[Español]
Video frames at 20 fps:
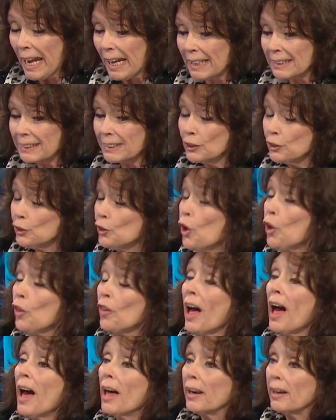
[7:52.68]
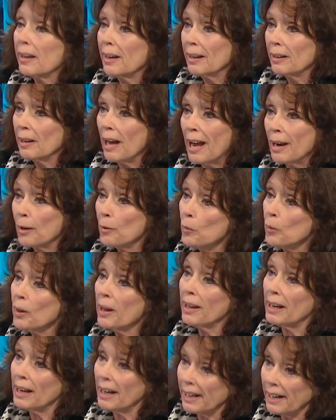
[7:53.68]
es no dar
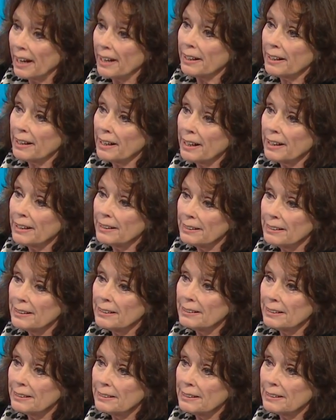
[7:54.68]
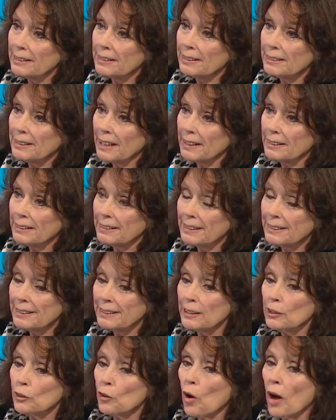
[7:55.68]
alguna de las carreras que tiene Ciencias Exactas,
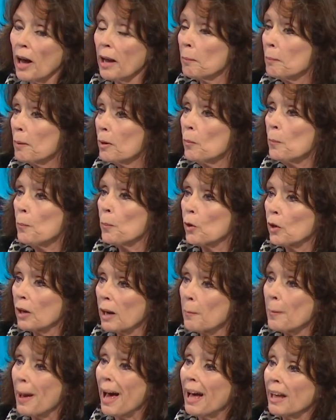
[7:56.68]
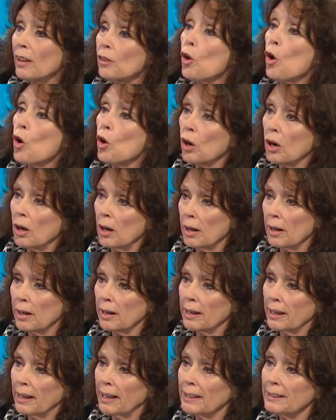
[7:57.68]
sino armar un programa ad hoc,
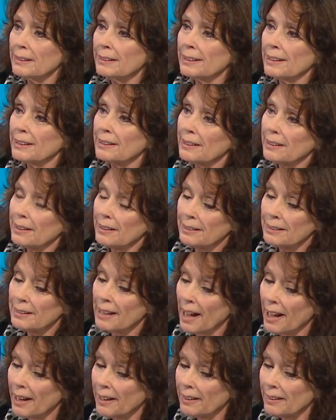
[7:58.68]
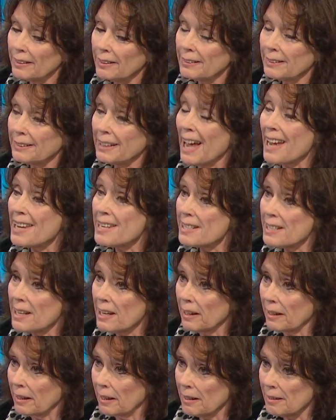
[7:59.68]
que es dar
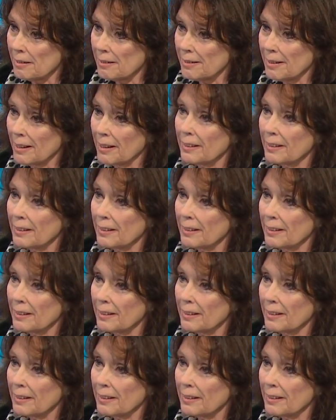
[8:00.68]
talleres